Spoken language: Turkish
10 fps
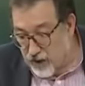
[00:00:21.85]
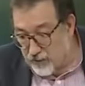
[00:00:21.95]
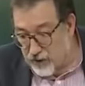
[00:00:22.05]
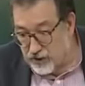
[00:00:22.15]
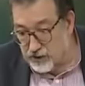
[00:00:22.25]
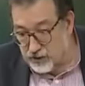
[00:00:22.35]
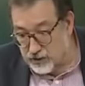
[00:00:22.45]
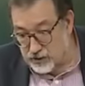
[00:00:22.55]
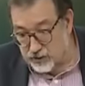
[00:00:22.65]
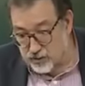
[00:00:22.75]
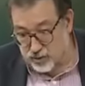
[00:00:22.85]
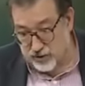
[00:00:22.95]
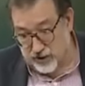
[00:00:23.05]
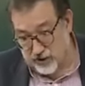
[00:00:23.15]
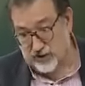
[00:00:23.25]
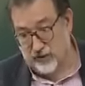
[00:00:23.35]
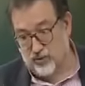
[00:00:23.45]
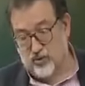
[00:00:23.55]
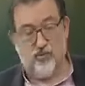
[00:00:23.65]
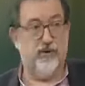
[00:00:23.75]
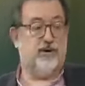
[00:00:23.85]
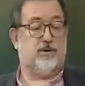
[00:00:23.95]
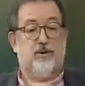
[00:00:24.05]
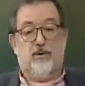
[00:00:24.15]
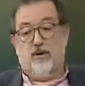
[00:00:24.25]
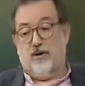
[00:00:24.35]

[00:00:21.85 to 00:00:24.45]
E, bir şurada enteresan bir soru var.